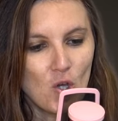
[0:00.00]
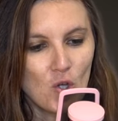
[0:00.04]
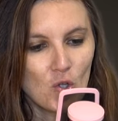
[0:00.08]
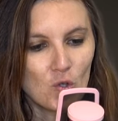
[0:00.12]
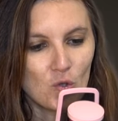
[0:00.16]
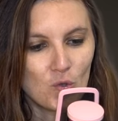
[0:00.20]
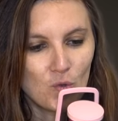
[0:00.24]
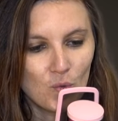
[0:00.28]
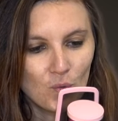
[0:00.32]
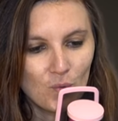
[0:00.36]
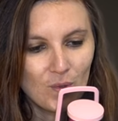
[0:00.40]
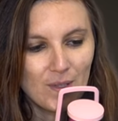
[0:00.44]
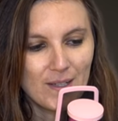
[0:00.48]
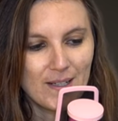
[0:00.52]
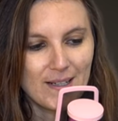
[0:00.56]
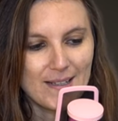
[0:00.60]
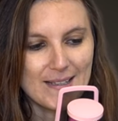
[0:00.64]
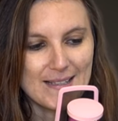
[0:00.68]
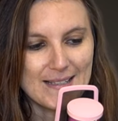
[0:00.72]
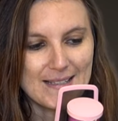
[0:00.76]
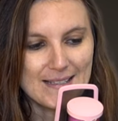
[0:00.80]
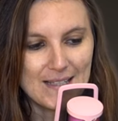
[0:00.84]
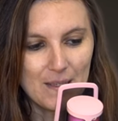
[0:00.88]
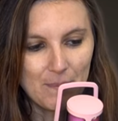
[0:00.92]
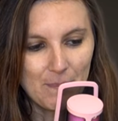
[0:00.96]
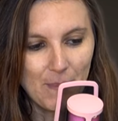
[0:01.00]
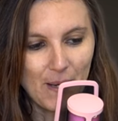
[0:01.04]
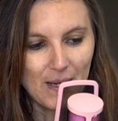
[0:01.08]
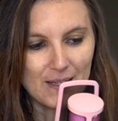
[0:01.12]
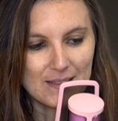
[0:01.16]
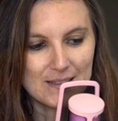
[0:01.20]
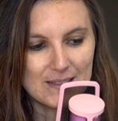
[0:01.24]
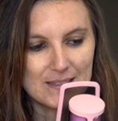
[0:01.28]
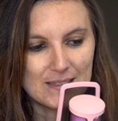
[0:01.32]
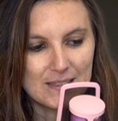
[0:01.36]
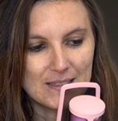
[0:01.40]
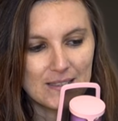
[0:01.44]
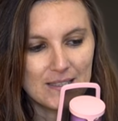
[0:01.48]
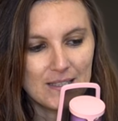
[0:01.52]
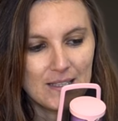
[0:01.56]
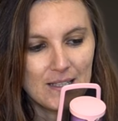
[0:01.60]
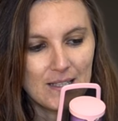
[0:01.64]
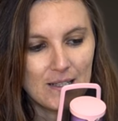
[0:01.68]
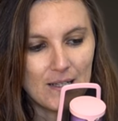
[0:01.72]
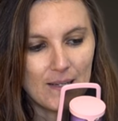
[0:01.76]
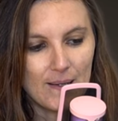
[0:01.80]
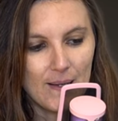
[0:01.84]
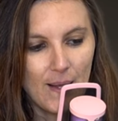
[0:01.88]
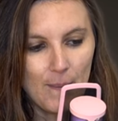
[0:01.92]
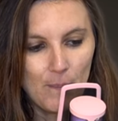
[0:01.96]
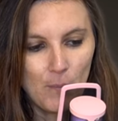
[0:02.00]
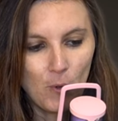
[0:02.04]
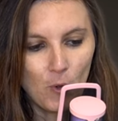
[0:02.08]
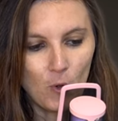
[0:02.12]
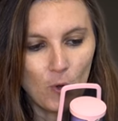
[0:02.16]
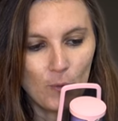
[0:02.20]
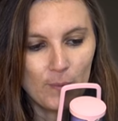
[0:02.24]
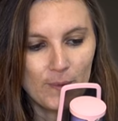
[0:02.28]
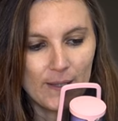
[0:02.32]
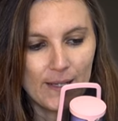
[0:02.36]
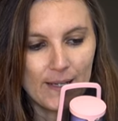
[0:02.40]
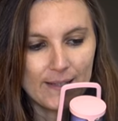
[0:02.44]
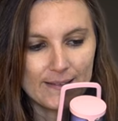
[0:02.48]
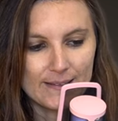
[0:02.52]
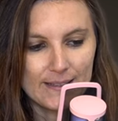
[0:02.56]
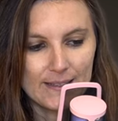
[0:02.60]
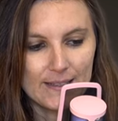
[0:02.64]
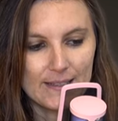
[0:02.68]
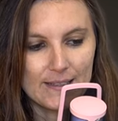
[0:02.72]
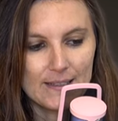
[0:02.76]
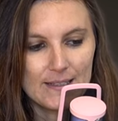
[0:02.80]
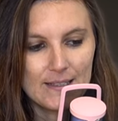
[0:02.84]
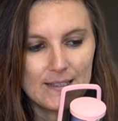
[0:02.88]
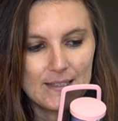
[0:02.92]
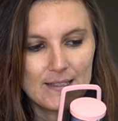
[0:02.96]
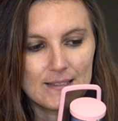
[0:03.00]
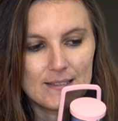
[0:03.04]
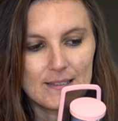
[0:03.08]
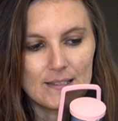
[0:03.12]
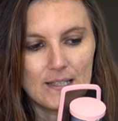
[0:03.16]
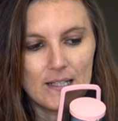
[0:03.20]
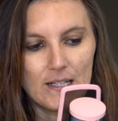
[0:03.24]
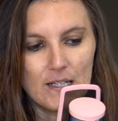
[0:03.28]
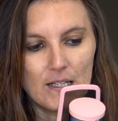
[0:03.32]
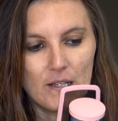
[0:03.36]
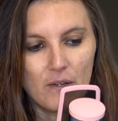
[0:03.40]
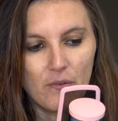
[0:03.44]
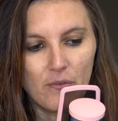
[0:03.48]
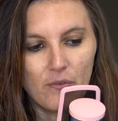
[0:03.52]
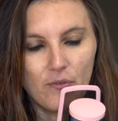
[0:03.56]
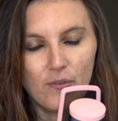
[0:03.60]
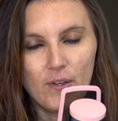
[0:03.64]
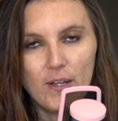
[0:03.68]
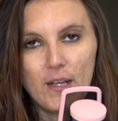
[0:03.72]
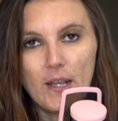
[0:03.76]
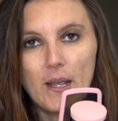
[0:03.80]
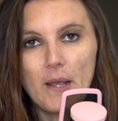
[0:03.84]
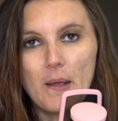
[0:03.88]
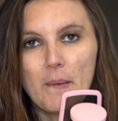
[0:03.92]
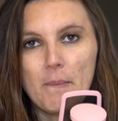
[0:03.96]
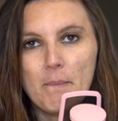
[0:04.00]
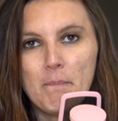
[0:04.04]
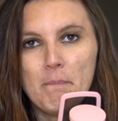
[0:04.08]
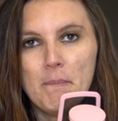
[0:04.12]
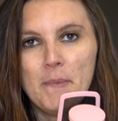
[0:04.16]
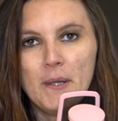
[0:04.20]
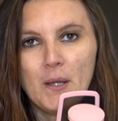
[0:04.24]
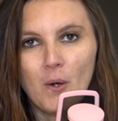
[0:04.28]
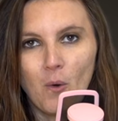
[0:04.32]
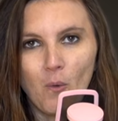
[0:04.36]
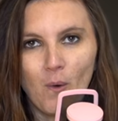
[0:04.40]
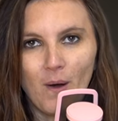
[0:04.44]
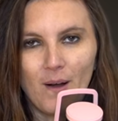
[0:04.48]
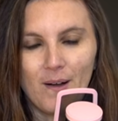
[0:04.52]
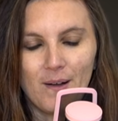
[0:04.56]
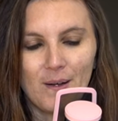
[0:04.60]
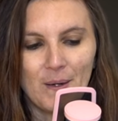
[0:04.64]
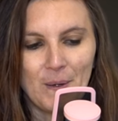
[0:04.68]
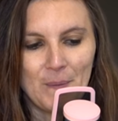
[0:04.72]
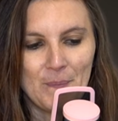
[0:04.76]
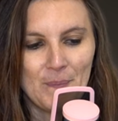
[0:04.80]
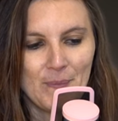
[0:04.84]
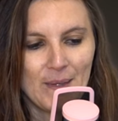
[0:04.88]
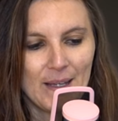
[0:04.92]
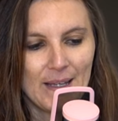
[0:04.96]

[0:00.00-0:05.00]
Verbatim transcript: Donc, c'est parti. La première technique, c'est l'effet miroir.